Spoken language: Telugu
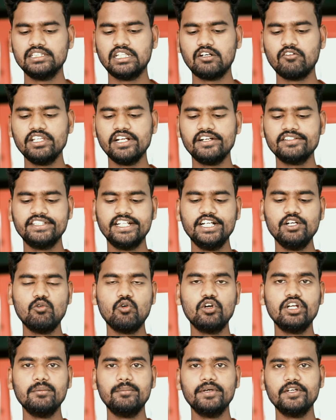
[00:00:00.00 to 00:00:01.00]
తర్వాత ఇక్కడ సెండ్
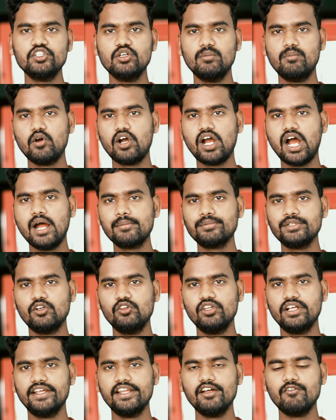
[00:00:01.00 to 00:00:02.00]
ఓటీపీ అని చెప్పి ఒక
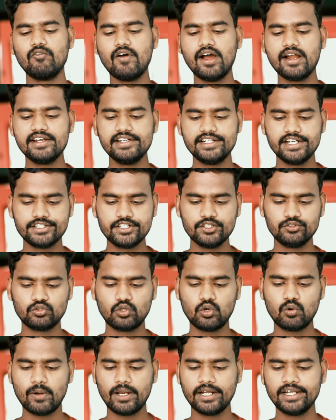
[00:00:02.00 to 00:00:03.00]
ఆప్షన్ ఉంది కదా వాటిని క్లిక్
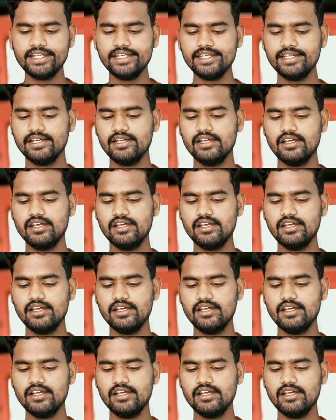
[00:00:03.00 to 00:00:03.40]
చేసుకోవాలి